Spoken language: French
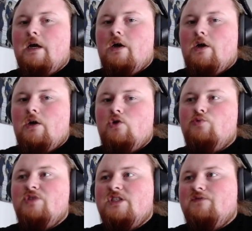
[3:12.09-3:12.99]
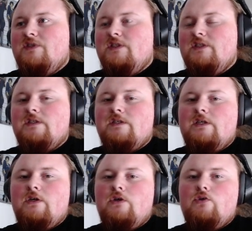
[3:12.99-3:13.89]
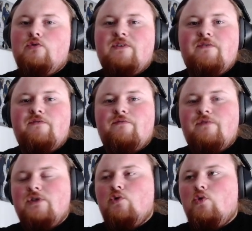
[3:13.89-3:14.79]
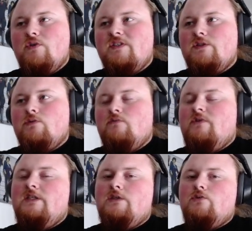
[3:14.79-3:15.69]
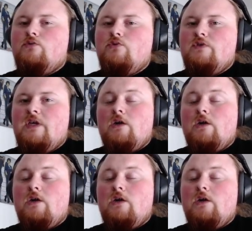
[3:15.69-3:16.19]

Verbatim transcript: Euh, l'objectif ici, c'était, euh, on avait fait une grosse session de validation de succès.